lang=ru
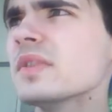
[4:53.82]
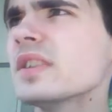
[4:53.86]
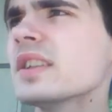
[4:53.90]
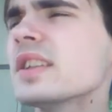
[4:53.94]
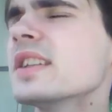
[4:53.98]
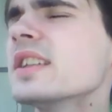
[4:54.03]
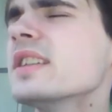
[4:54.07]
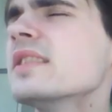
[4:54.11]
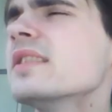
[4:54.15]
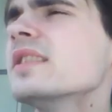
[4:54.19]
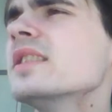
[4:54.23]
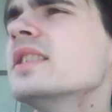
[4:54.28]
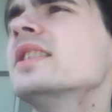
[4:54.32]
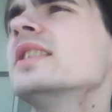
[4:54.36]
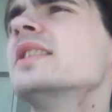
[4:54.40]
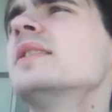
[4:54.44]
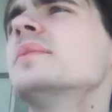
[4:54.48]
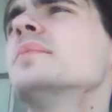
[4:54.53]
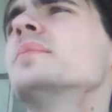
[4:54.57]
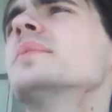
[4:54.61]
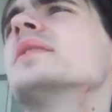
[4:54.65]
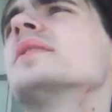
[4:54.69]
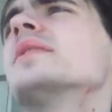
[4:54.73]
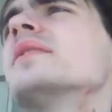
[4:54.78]
говорит,
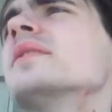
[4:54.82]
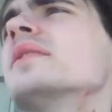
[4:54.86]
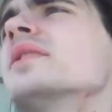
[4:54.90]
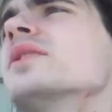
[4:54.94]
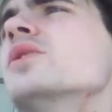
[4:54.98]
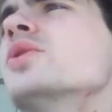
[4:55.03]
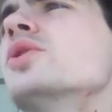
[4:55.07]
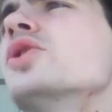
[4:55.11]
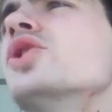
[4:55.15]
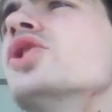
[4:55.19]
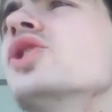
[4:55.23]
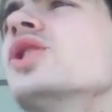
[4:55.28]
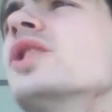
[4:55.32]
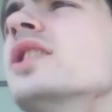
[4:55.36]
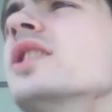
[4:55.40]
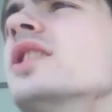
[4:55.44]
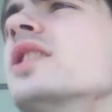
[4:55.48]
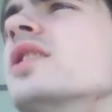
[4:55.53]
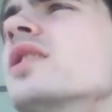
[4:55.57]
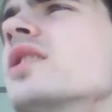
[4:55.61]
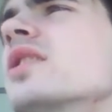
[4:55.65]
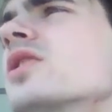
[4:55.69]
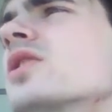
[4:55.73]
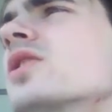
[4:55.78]
типа, своей
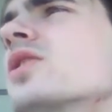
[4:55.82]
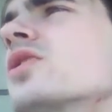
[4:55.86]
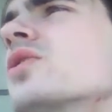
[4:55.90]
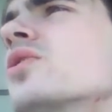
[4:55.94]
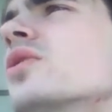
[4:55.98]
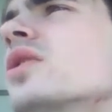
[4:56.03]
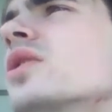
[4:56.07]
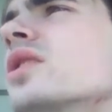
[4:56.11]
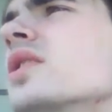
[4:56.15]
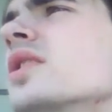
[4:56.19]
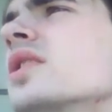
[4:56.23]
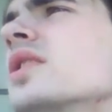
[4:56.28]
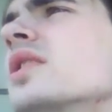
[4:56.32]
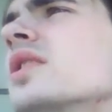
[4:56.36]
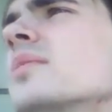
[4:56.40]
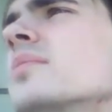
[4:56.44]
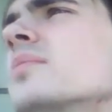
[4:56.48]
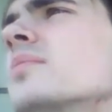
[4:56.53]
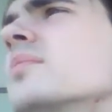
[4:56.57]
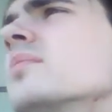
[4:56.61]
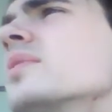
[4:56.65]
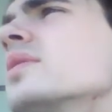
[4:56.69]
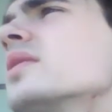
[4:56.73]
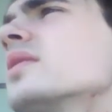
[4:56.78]
дочке, кто он
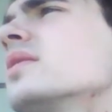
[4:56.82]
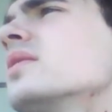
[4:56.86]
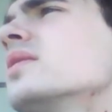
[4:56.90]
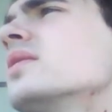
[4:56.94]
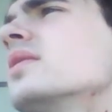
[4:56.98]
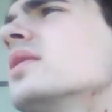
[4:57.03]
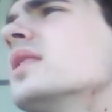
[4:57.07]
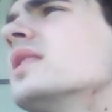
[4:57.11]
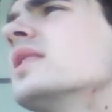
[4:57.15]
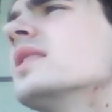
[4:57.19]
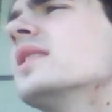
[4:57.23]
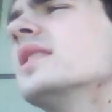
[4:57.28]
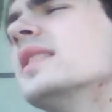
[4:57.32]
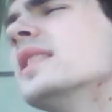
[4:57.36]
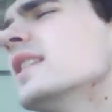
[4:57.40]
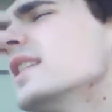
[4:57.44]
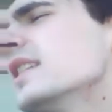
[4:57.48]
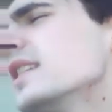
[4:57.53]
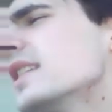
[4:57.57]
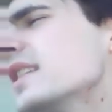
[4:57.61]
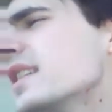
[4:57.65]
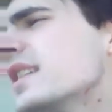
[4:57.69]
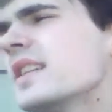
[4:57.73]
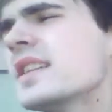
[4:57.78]
там,
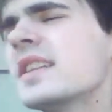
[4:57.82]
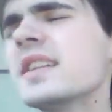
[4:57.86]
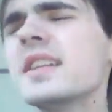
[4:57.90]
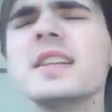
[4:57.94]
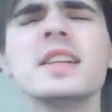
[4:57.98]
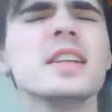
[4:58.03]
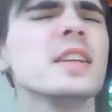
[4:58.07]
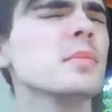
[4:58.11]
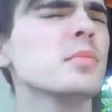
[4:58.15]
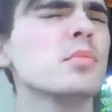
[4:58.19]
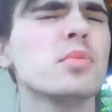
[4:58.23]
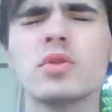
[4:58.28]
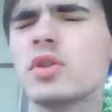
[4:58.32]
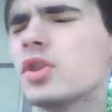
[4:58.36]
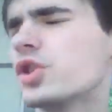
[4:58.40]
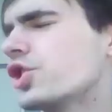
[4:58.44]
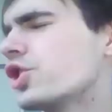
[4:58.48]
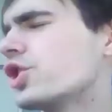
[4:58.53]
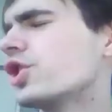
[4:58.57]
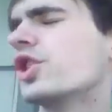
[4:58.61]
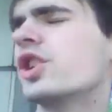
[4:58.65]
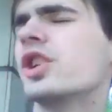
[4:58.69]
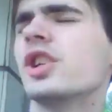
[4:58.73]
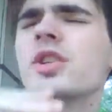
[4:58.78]
лет не
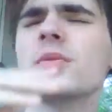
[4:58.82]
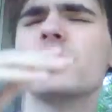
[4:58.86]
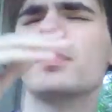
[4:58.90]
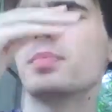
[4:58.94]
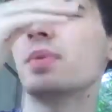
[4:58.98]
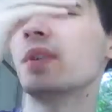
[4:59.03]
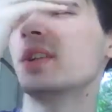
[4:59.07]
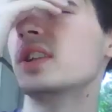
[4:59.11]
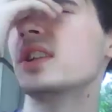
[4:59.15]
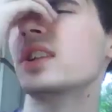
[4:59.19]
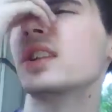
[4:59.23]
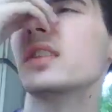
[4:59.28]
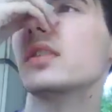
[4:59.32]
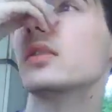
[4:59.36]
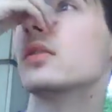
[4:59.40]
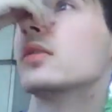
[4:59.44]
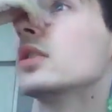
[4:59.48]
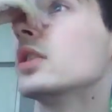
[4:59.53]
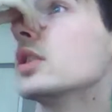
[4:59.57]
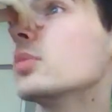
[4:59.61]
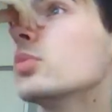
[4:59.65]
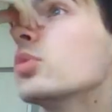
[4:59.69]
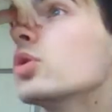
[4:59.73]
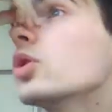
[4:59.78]
больше пяти.
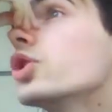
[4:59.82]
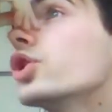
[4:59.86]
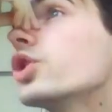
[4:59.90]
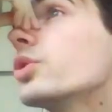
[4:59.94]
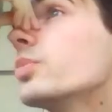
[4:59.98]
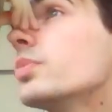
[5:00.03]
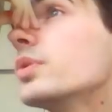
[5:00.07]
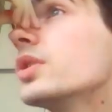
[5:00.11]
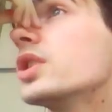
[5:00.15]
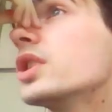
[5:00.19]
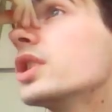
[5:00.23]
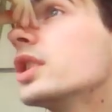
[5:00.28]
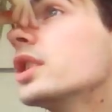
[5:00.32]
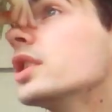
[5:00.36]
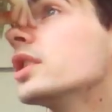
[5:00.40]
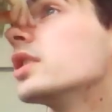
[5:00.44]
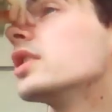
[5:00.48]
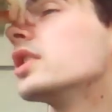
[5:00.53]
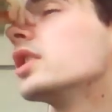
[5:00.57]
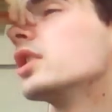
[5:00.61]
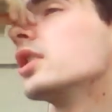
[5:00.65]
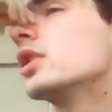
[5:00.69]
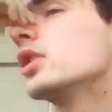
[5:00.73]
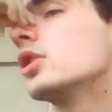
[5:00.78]
Не больше пяти
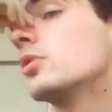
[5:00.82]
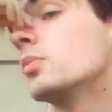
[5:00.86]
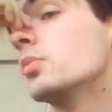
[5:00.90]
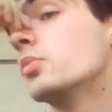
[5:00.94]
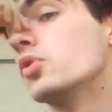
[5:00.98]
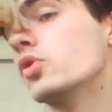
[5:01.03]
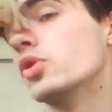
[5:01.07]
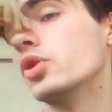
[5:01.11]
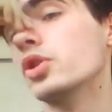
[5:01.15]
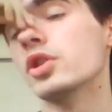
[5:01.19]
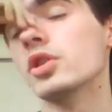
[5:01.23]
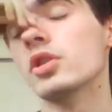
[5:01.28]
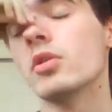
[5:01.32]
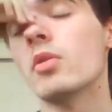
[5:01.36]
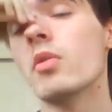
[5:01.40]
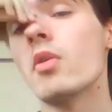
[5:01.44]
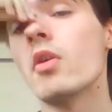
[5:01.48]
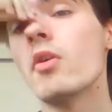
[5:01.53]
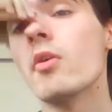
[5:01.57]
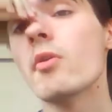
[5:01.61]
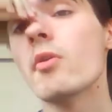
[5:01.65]
лет, я так понял.